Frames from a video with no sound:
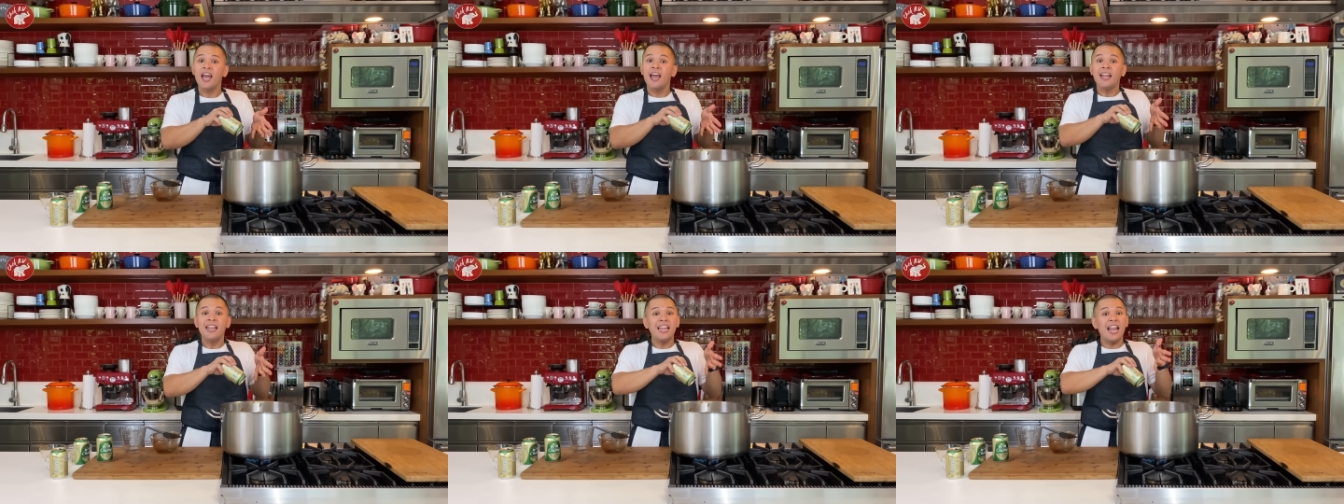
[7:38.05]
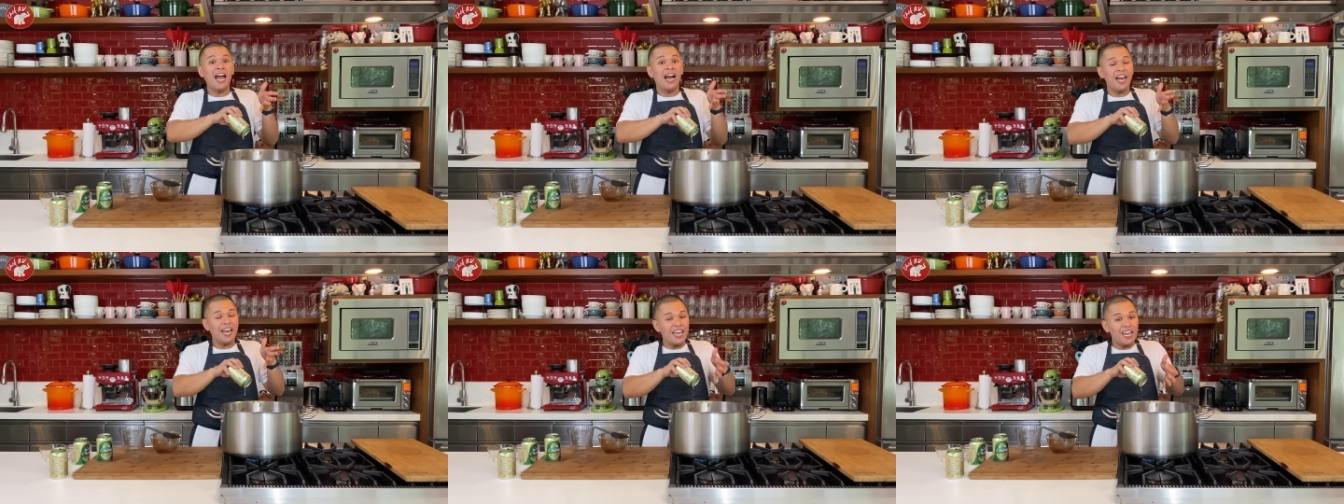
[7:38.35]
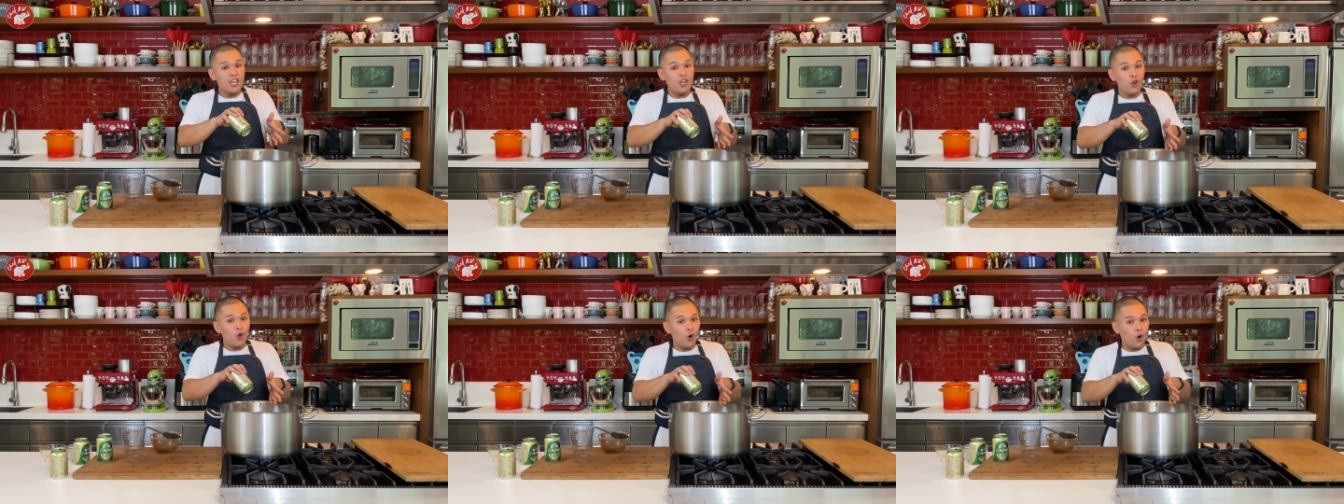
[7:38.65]
ng
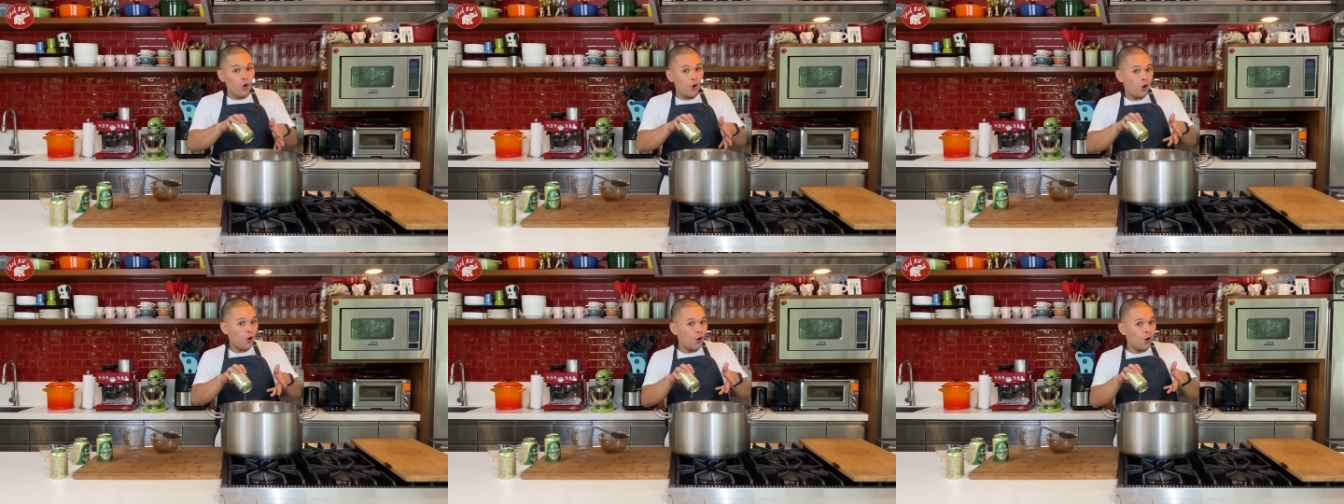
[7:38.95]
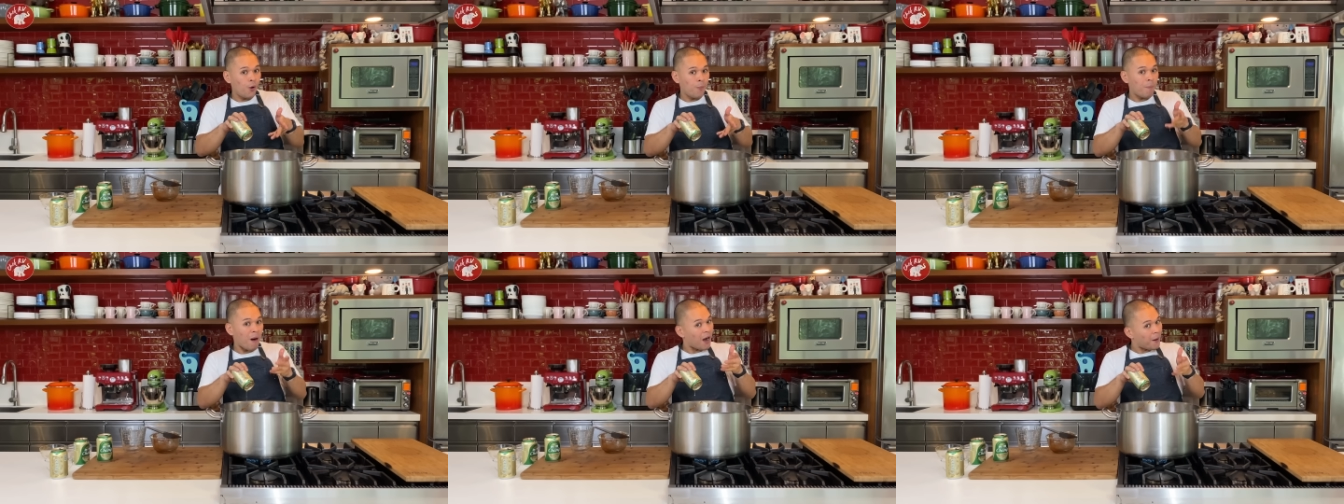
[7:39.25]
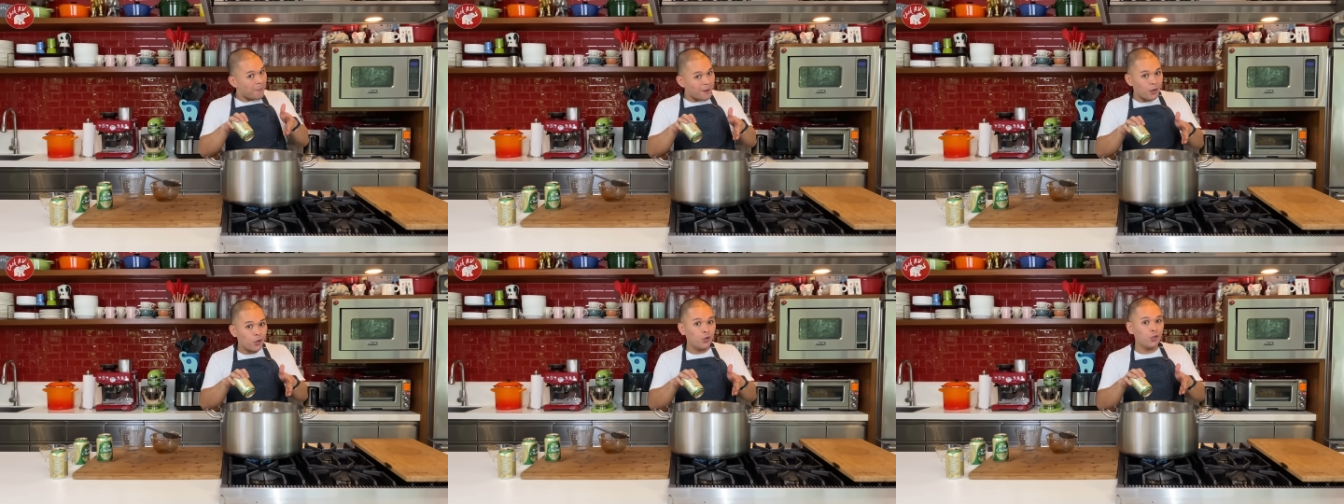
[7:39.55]
iyong
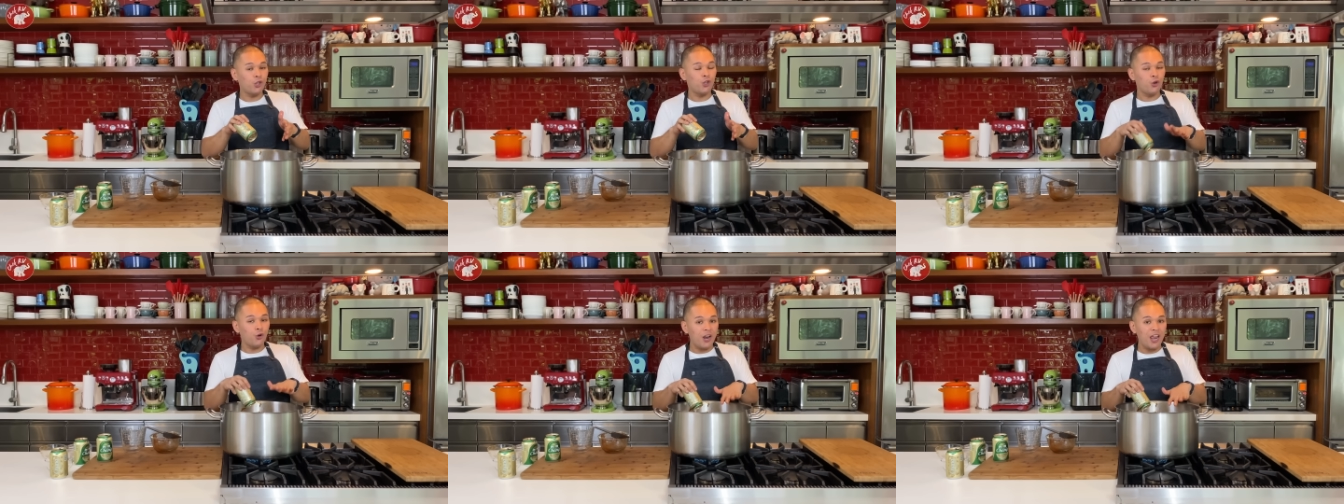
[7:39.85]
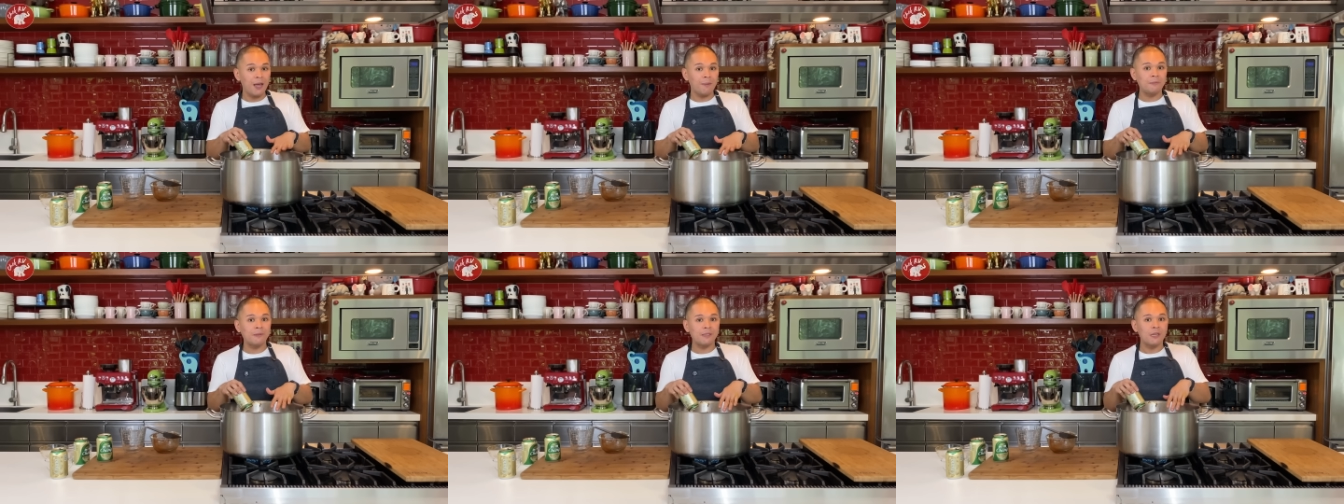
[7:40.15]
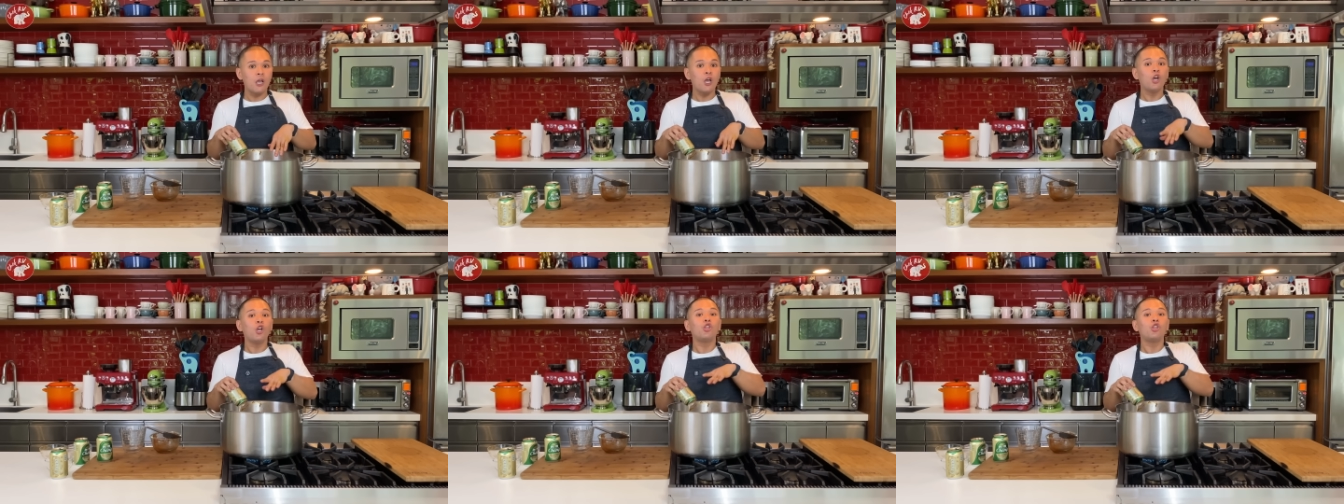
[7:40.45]
barbecue ribs,